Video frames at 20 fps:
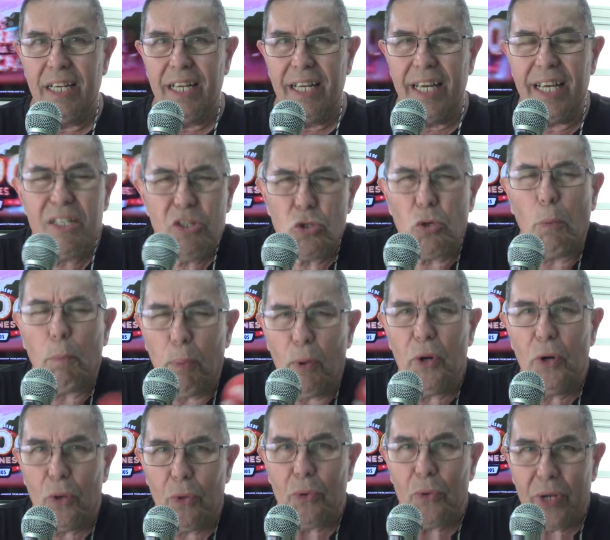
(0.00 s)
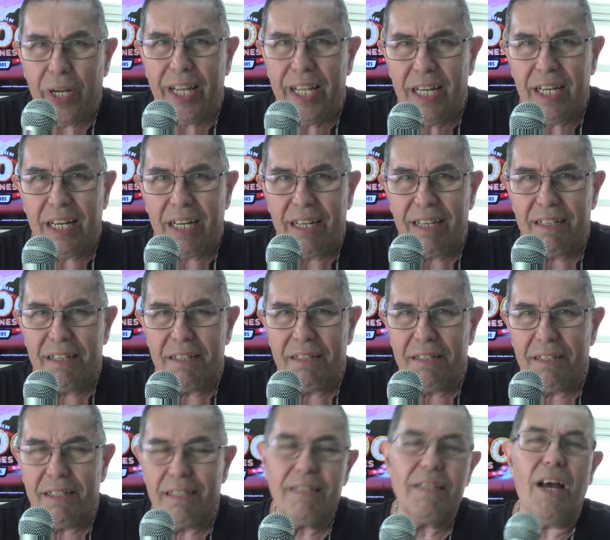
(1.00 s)
¿Eso puede ocurrir?
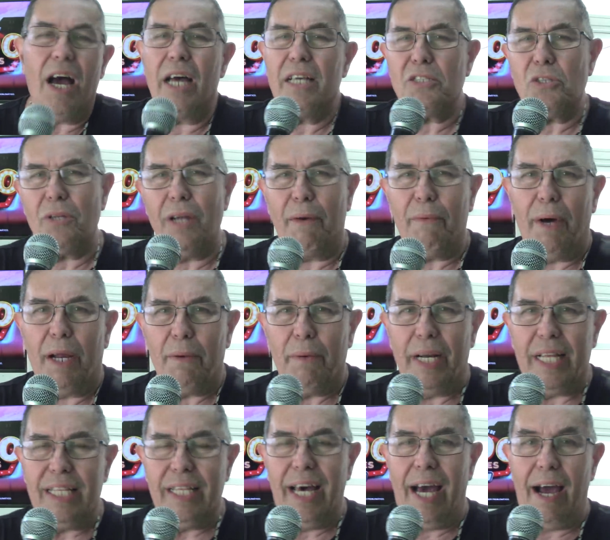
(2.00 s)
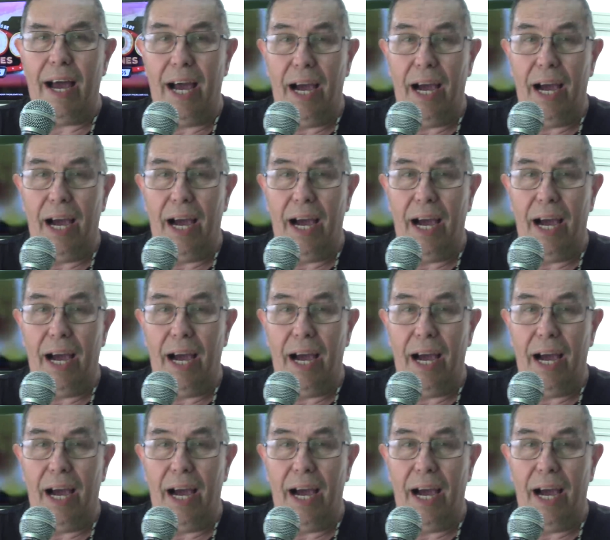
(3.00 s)
Nada, es una barbaridad.